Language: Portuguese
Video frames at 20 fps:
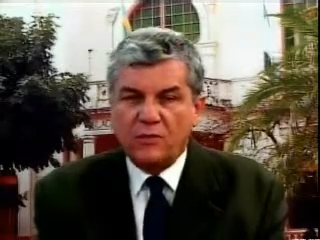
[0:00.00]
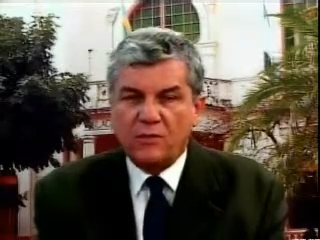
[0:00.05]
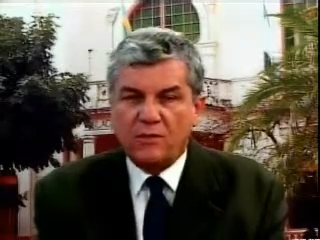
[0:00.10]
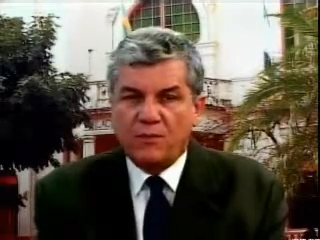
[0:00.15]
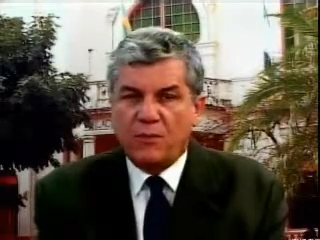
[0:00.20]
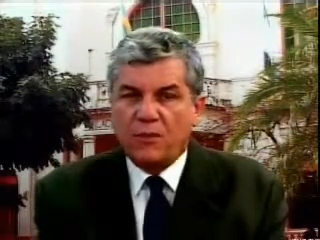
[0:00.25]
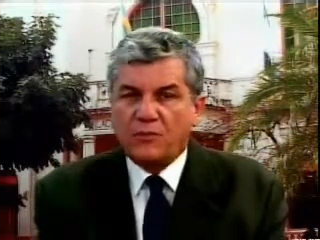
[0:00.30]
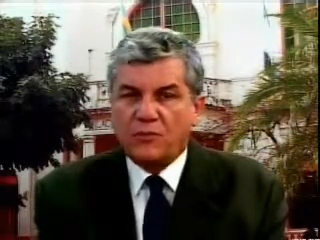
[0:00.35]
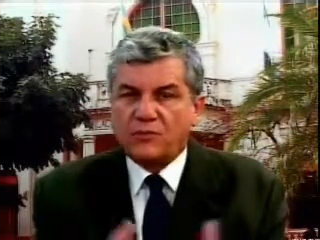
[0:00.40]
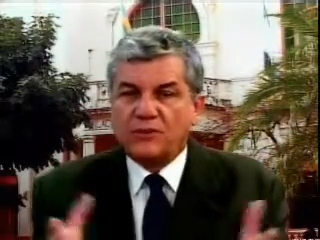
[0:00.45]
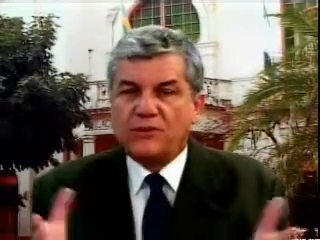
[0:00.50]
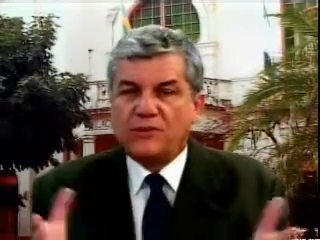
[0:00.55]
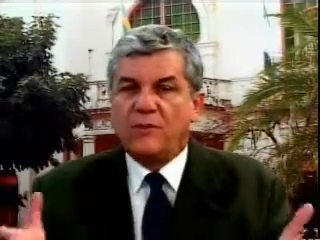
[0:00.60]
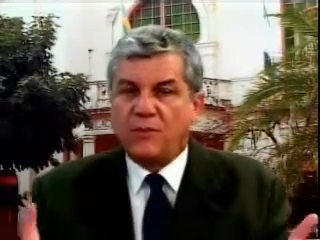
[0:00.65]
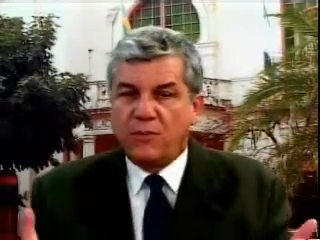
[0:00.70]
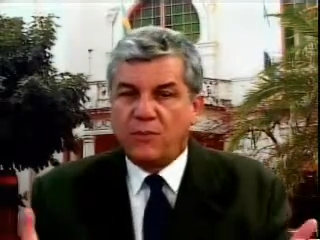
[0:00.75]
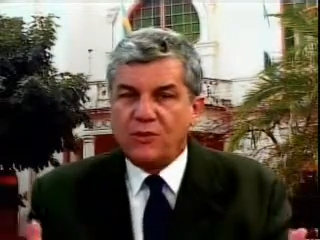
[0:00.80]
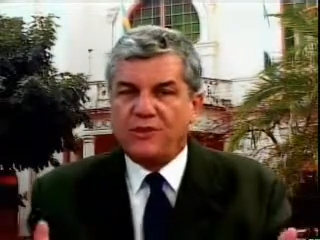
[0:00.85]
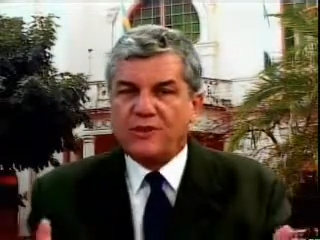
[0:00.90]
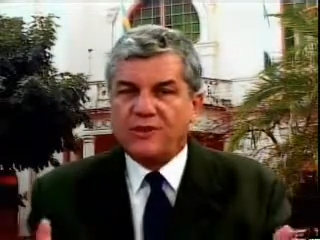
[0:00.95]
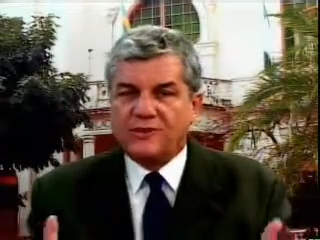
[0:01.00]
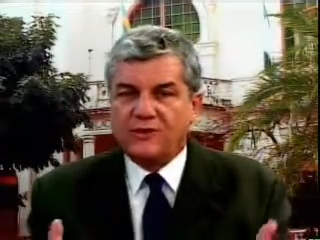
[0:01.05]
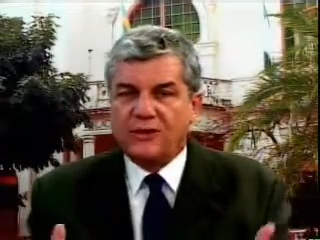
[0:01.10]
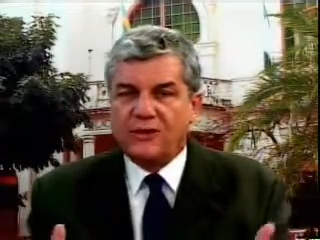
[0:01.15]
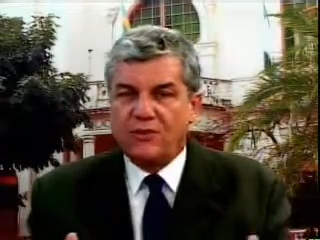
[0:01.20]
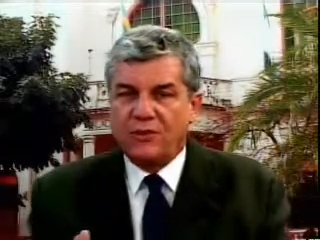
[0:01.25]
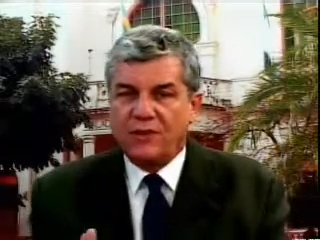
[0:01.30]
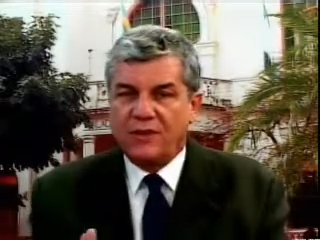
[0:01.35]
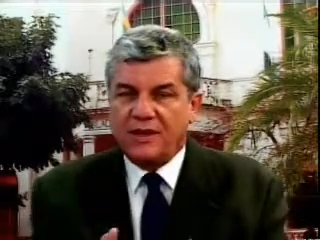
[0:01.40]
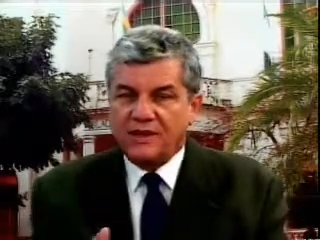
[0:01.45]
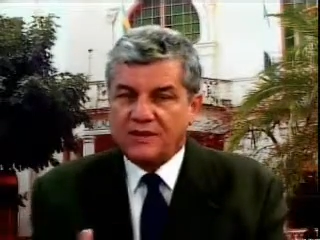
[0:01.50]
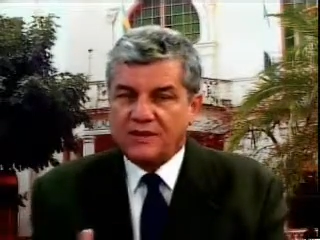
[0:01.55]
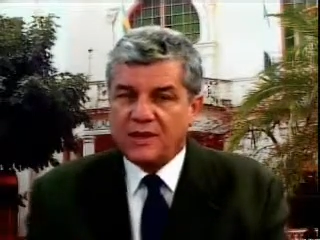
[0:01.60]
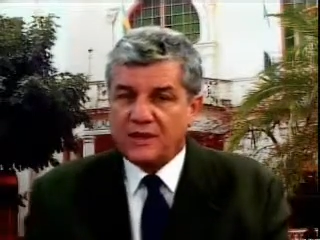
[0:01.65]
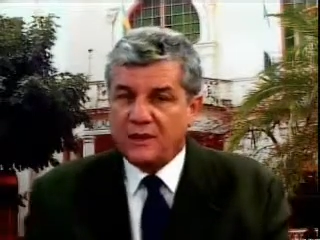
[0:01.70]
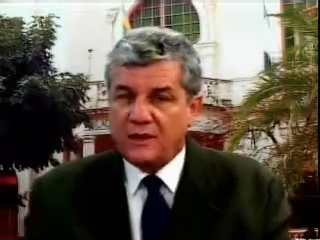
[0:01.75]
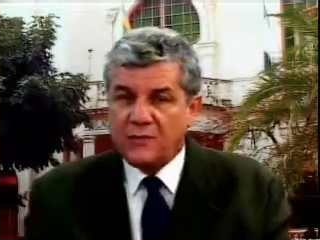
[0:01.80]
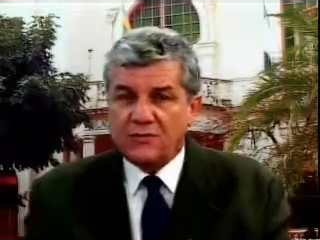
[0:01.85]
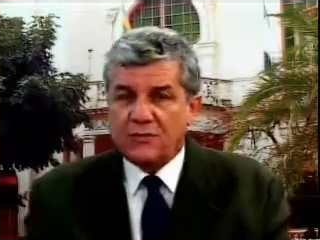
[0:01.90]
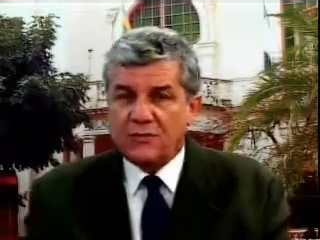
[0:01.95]
num, ponto de ebulição,
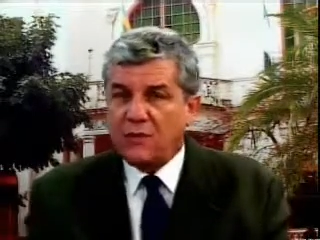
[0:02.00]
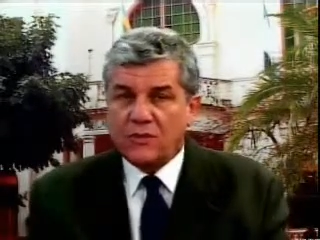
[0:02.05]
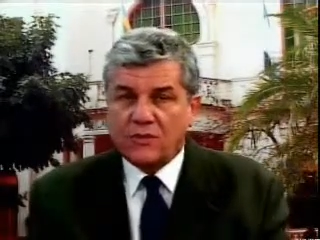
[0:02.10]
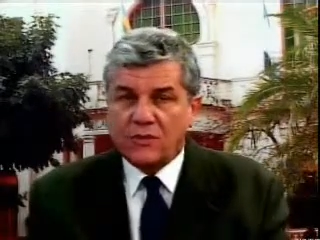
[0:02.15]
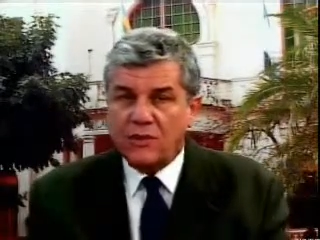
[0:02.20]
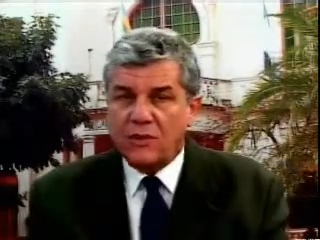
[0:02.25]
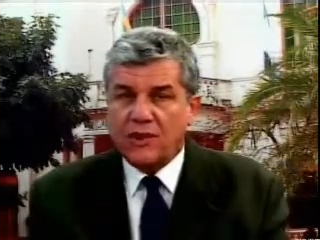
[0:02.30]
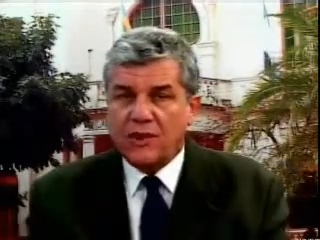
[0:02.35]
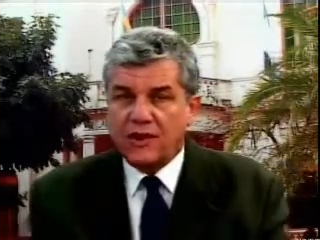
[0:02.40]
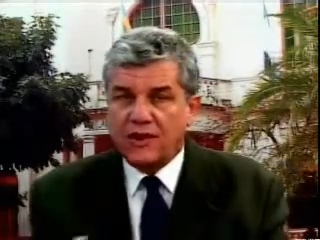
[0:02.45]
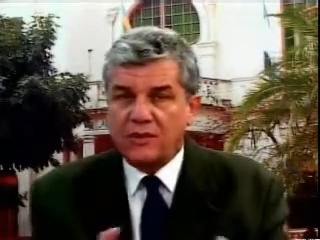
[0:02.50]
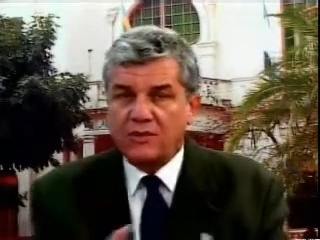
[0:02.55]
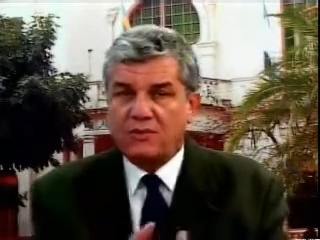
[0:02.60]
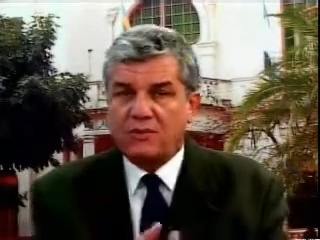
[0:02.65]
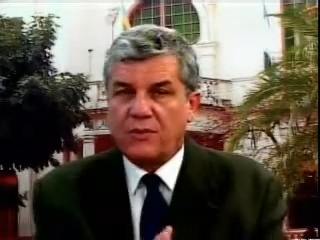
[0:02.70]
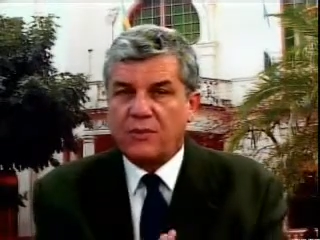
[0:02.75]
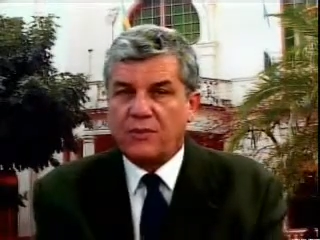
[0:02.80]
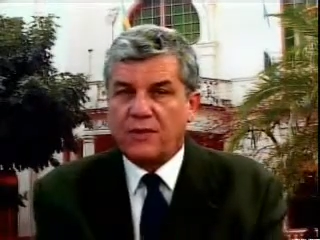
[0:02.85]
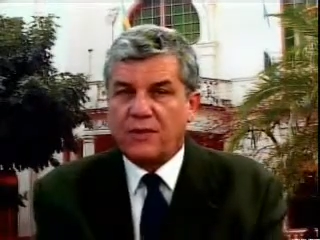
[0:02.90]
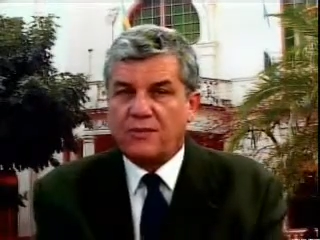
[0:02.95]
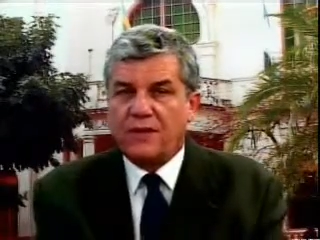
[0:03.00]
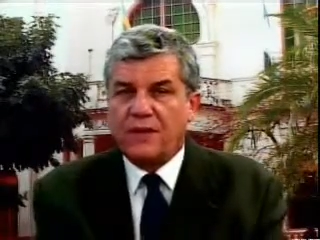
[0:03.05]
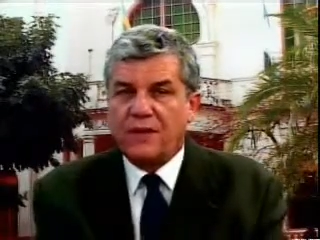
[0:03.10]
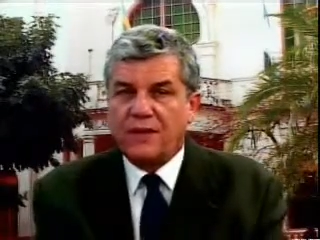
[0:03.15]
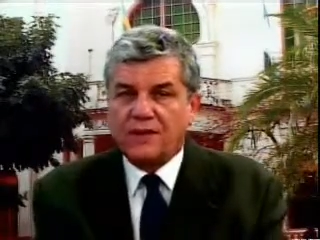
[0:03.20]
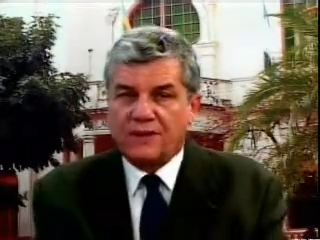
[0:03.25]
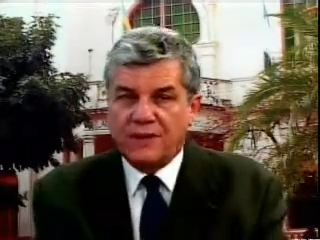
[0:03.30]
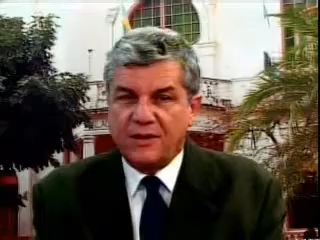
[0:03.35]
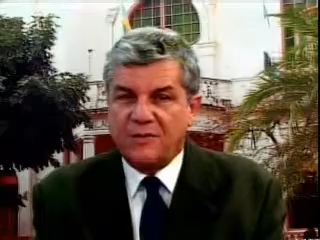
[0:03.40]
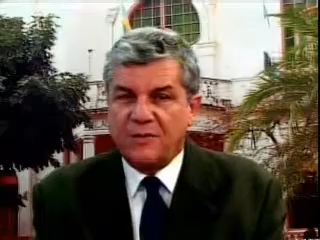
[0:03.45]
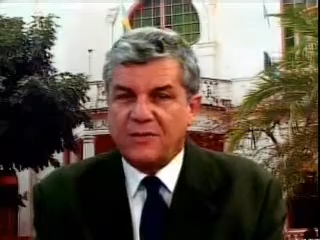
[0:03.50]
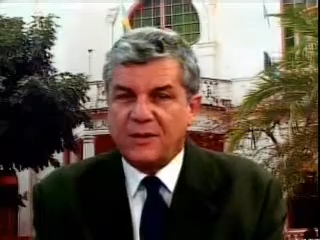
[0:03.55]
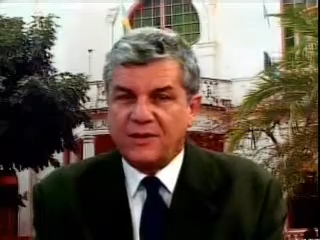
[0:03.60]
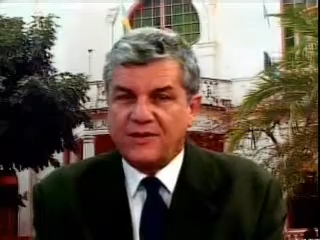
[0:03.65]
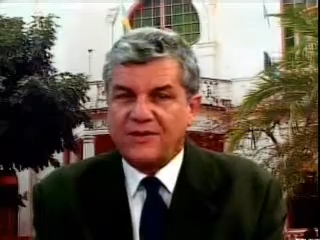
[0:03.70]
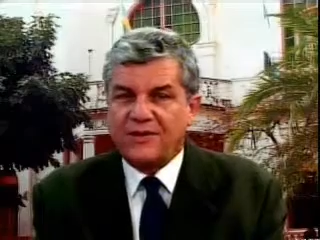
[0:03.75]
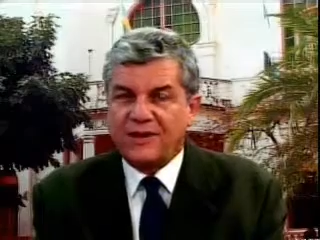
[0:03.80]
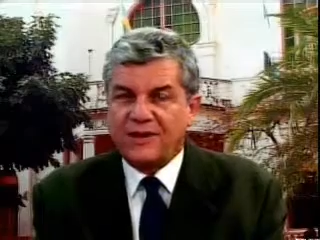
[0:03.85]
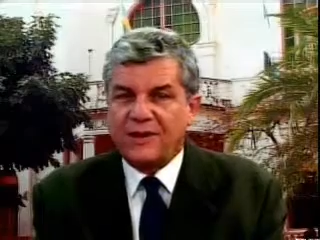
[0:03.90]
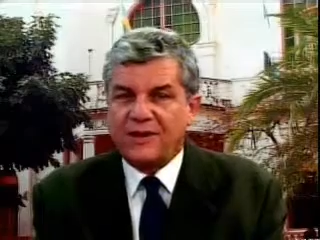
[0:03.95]
exatamente como ocorre aqui no programa
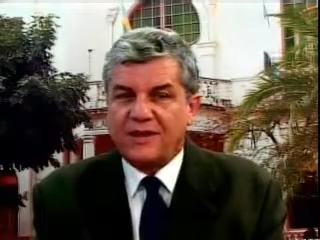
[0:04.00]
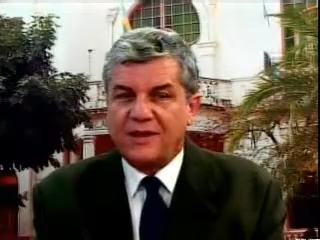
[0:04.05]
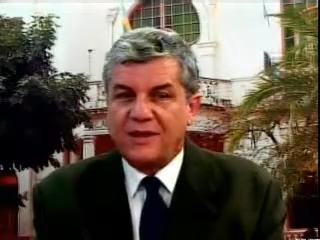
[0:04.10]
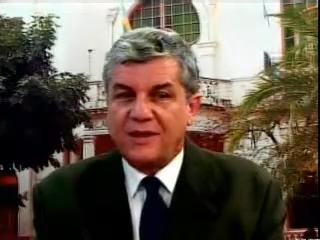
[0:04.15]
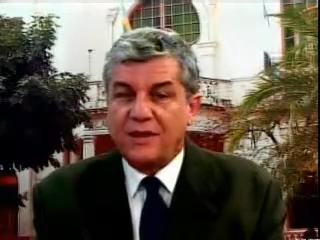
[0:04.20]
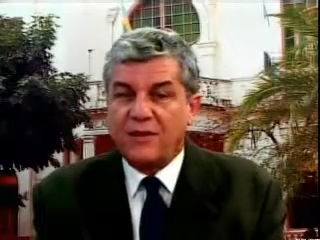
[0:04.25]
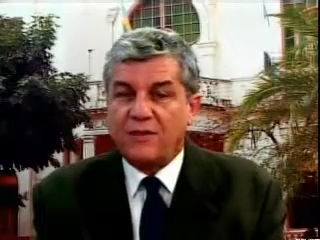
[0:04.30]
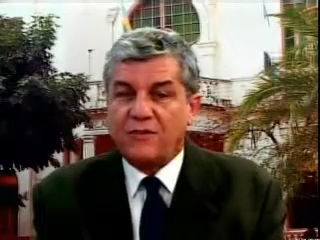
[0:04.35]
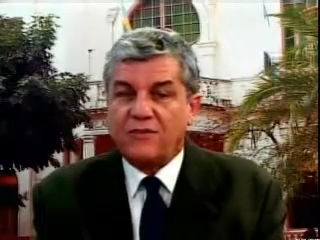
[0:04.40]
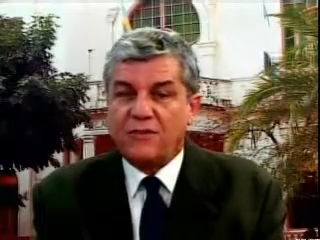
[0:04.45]
Tribuna Cidadã, né?